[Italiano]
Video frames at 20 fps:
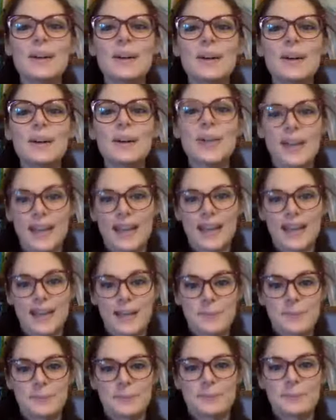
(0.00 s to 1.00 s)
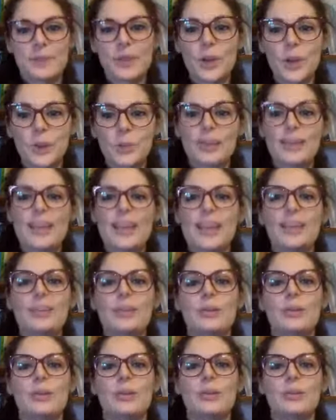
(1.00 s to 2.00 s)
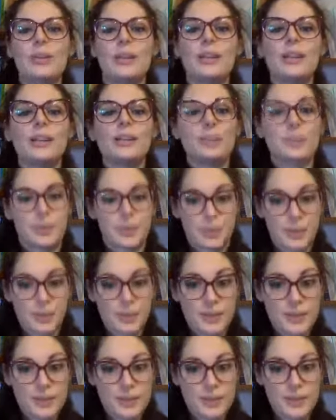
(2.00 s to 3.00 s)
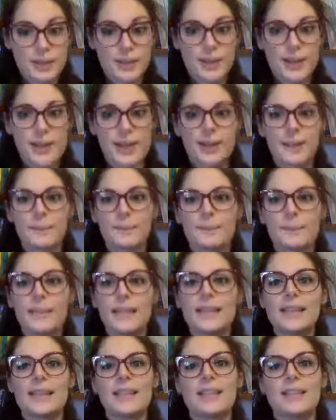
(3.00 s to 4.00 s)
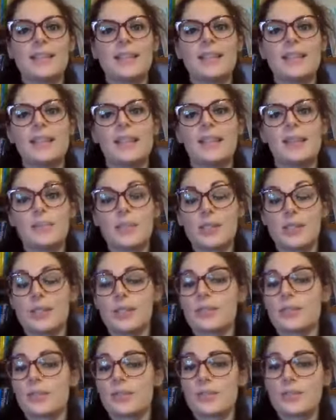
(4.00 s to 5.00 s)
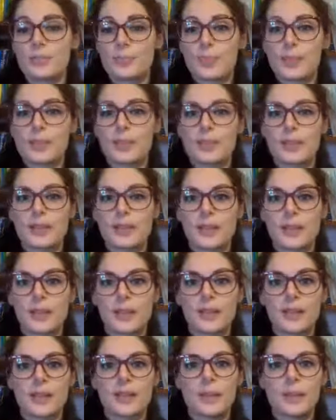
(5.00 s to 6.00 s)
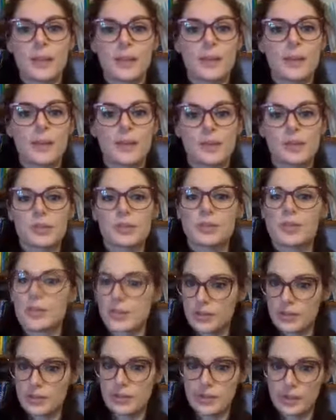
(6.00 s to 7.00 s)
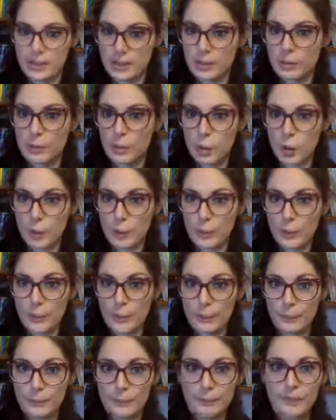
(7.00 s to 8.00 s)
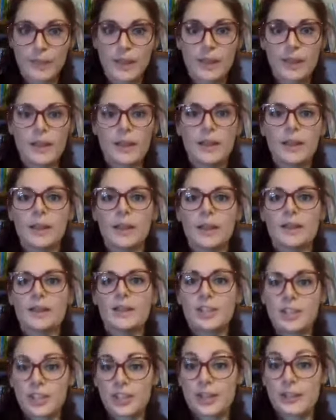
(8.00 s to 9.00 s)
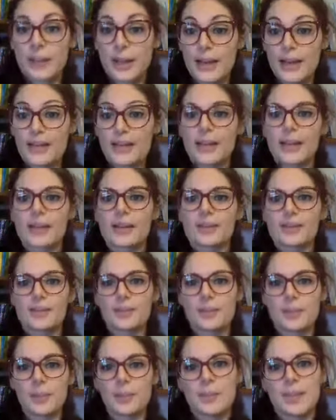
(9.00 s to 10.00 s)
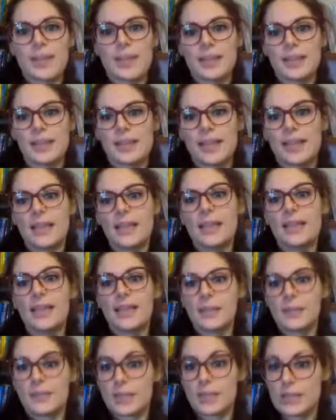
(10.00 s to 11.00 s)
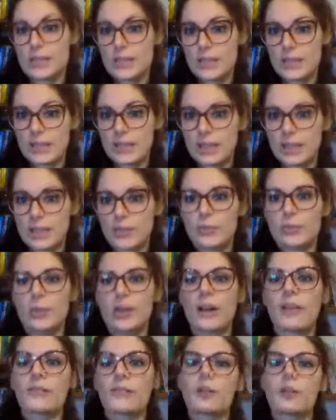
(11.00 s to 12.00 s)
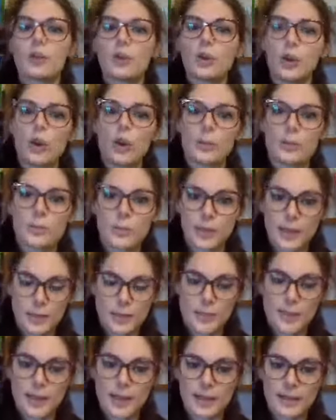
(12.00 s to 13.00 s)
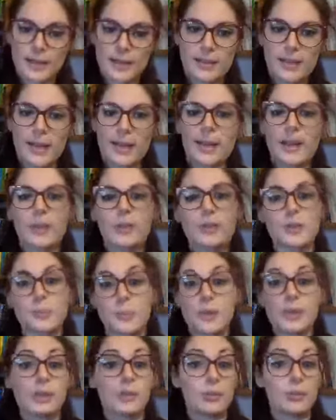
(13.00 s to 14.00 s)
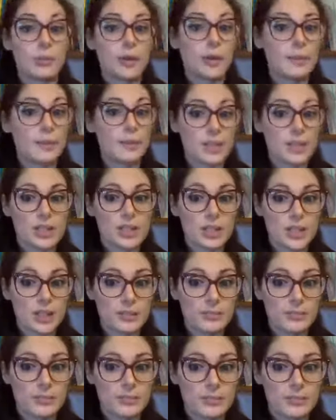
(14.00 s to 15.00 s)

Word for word: ok, come detto nell'introduzione, medicina e magia sono spesso andate di pari passo nella storia dell'uomo. Gli sciamani erano sapienti e mistici, curavano il corpo con le piante e lo spirito con la magia.